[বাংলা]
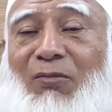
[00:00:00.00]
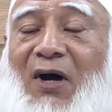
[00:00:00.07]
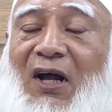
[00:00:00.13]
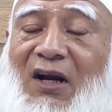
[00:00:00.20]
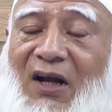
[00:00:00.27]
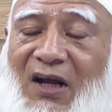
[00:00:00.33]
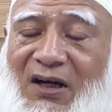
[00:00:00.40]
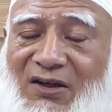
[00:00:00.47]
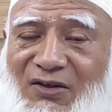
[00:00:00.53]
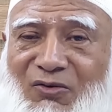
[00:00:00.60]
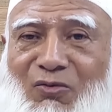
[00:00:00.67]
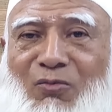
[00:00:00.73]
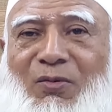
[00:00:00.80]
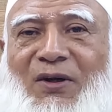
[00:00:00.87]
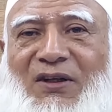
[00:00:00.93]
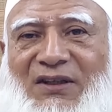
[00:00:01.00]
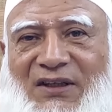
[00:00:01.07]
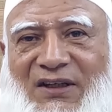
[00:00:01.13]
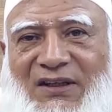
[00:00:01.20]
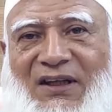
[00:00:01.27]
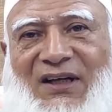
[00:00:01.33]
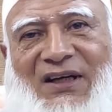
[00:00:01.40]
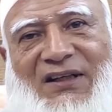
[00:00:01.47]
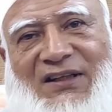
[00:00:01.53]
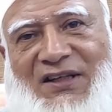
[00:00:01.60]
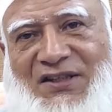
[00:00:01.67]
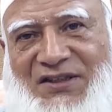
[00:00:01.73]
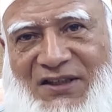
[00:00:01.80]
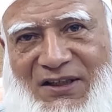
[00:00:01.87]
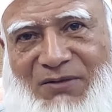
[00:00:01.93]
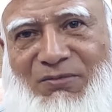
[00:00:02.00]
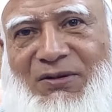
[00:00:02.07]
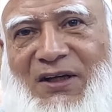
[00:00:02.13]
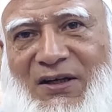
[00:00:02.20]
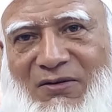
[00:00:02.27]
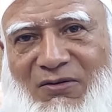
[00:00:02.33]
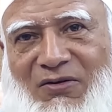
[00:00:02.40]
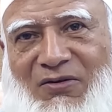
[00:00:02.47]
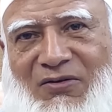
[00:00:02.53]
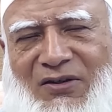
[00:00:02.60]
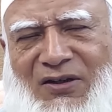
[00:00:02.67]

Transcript: মারার হুমকি দিয়ে তাকে দেশ থেকে বিদায় করলো